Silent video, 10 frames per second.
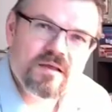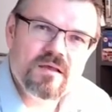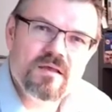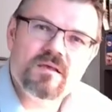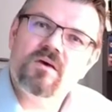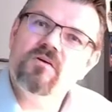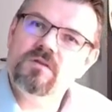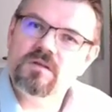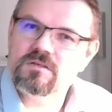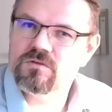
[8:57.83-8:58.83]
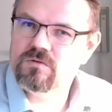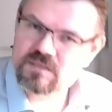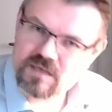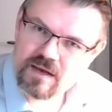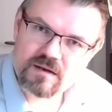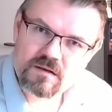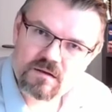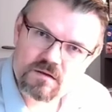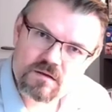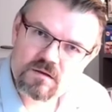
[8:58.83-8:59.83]
ich könnte das so designen.
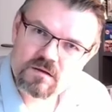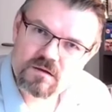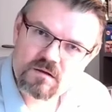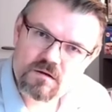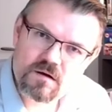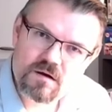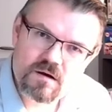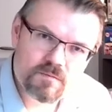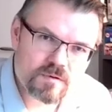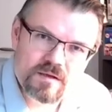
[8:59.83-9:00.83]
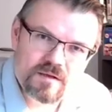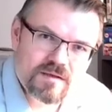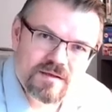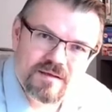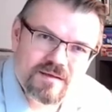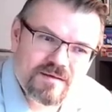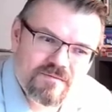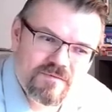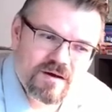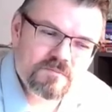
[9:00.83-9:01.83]
Aber
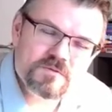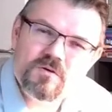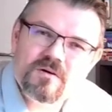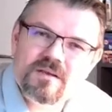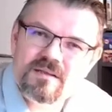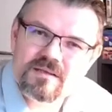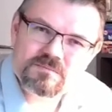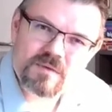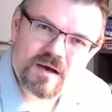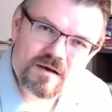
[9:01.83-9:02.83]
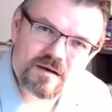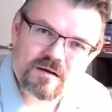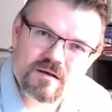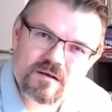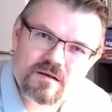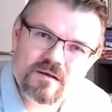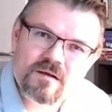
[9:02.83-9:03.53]
warum sollte ich das machen? Ja?